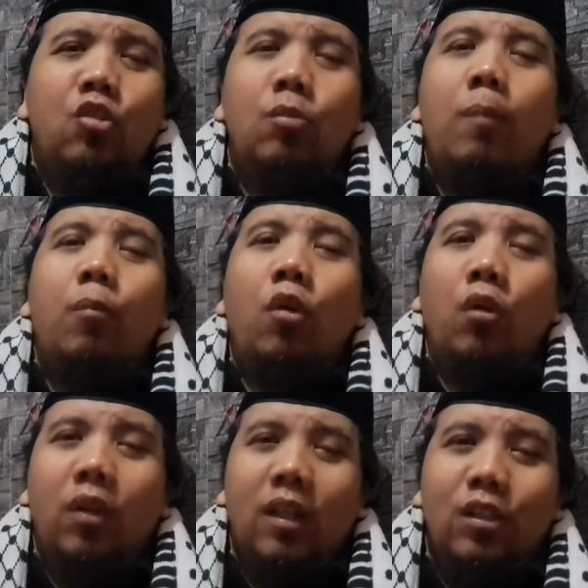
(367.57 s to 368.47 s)

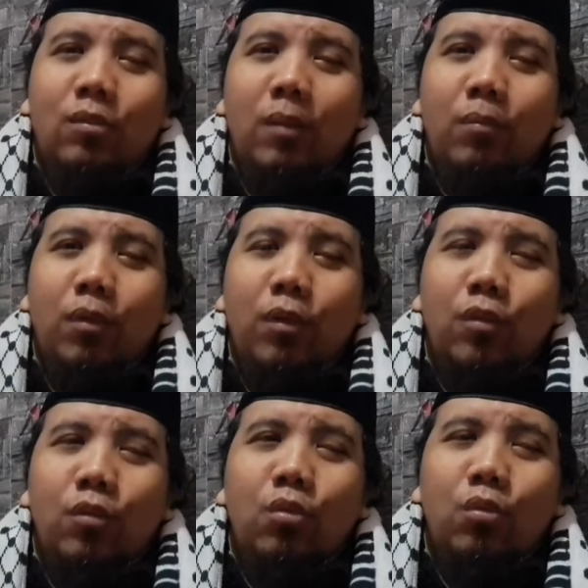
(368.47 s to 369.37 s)
Jumapolo lah, Jumapolo
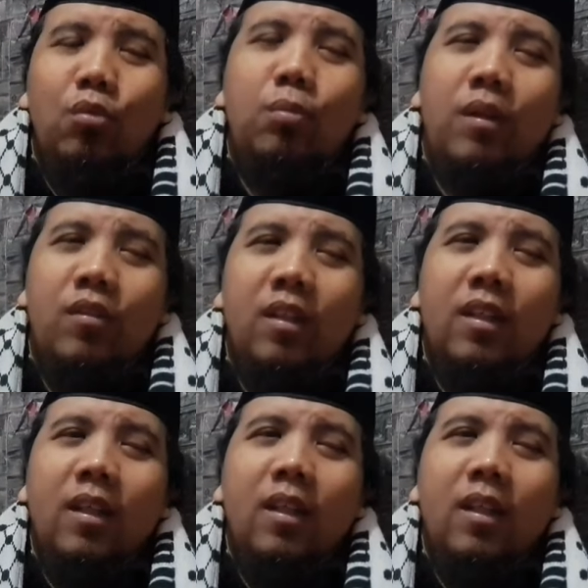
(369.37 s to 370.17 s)
itu dulu masih